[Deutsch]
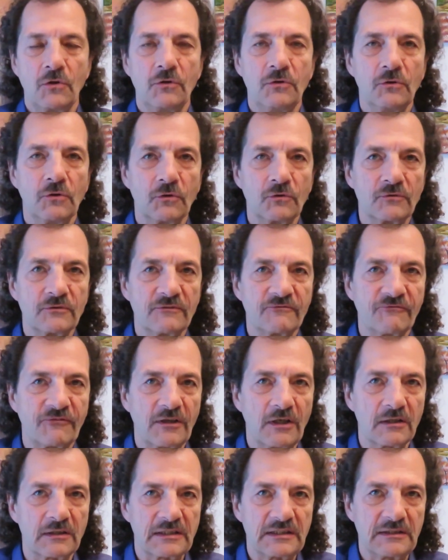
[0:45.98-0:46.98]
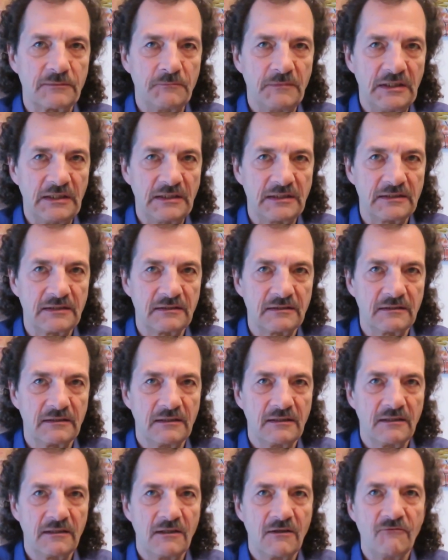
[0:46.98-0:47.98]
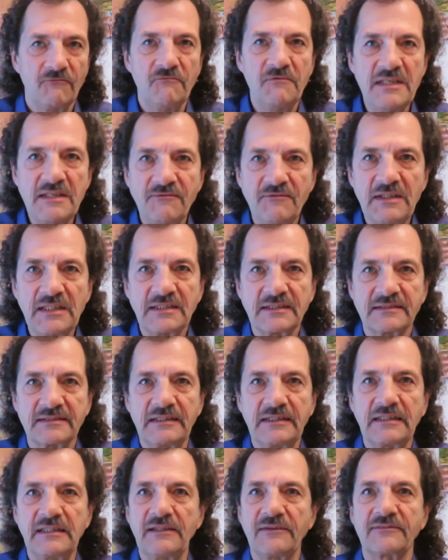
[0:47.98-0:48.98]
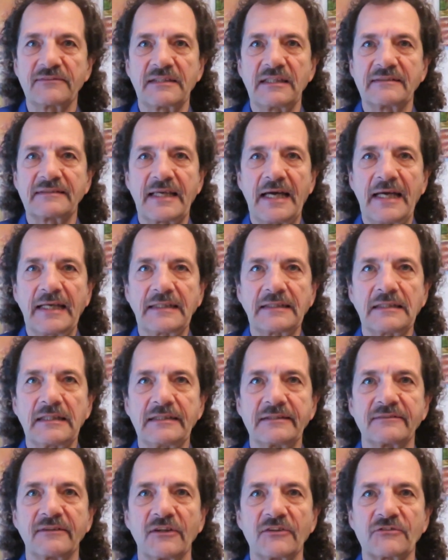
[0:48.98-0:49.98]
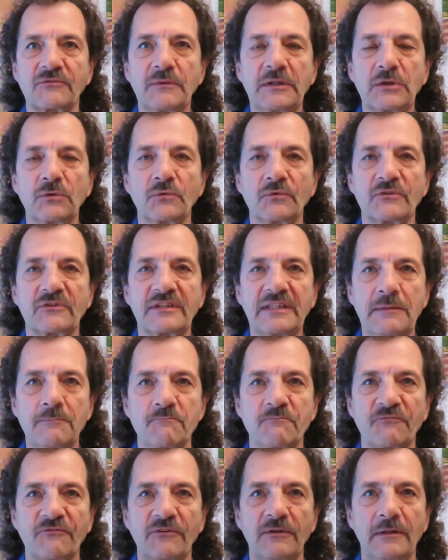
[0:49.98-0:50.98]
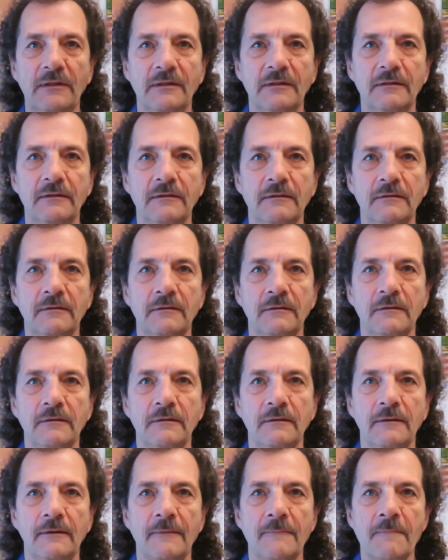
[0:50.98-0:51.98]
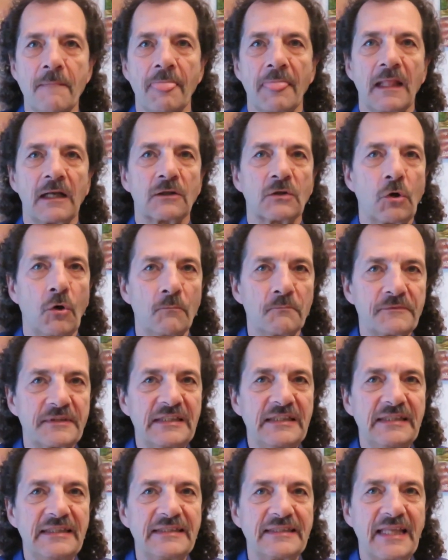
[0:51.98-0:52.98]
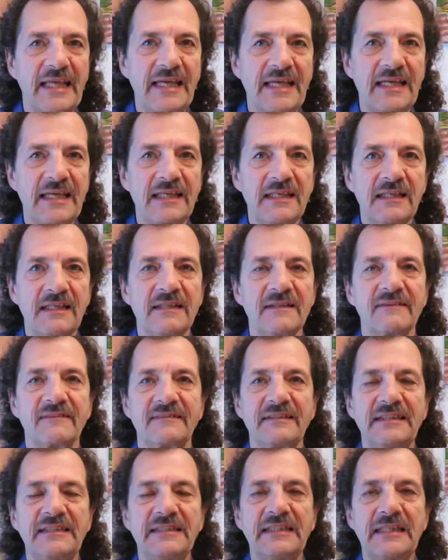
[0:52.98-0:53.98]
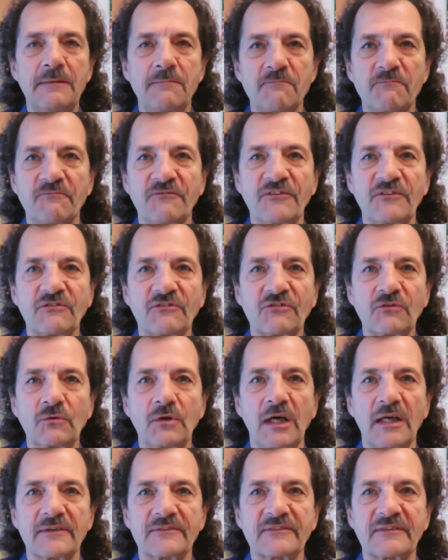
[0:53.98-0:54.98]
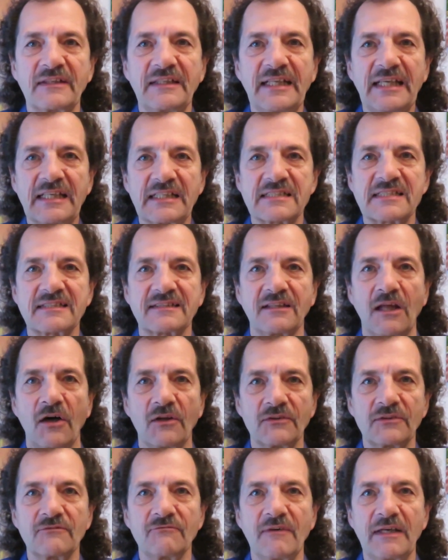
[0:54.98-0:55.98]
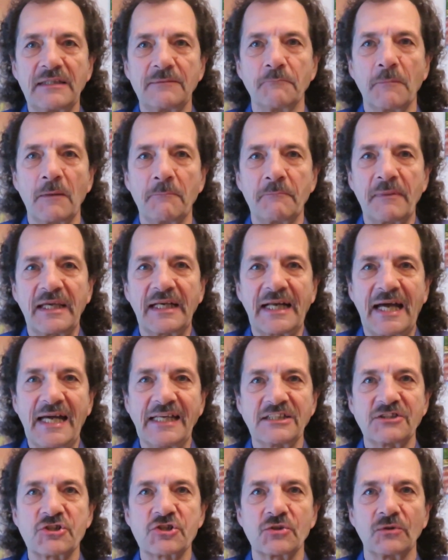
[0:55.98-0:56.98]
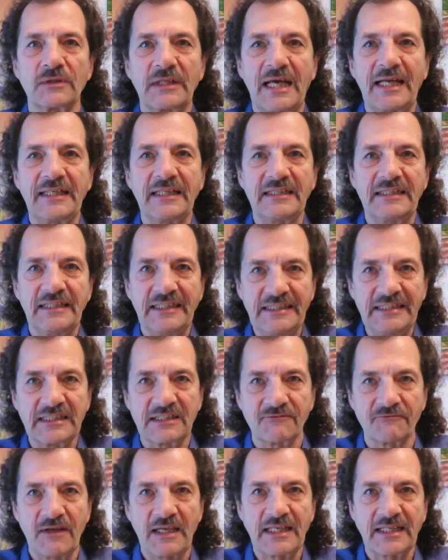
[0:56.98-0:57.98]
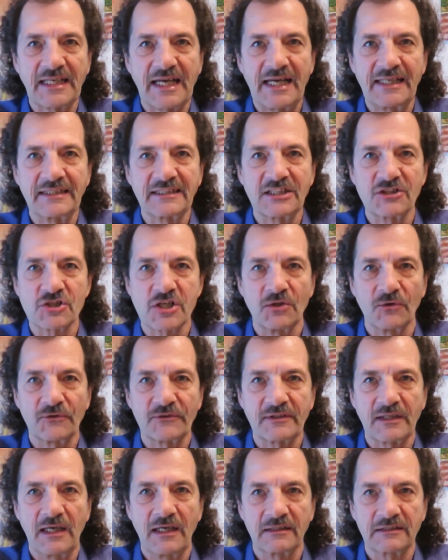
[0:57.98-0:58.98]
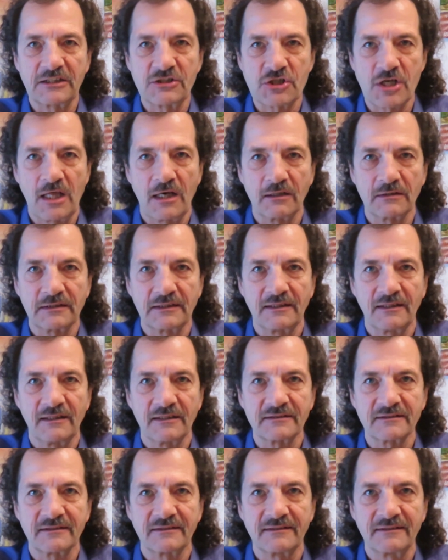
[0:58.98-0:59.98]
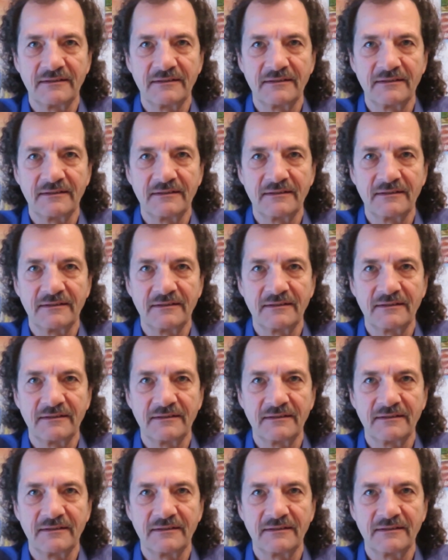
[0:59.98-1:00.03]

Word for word: Nun frage ich mich, wie wichtig ist es eigentlich, dass wir uns impfen? Kommt die Idee, sich impfen zu lassen, erst dann, wenn man bereits schon einen Irrweg eingeschlagen äh, hat?